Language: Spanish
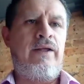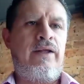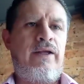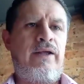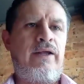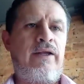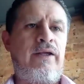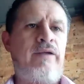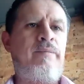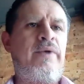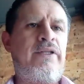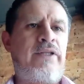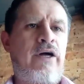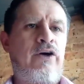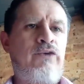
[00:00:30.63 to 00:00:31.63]
eh,
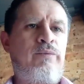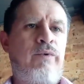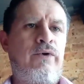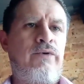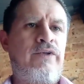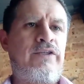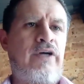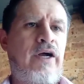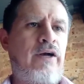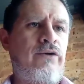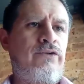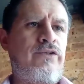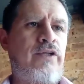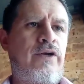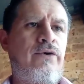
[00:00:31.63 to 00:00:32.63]
invitados por Luis
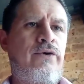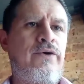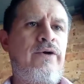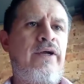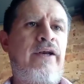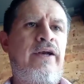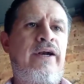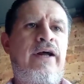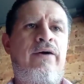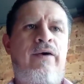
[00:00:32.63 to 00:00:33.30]
Carlos Tenorio Herrera.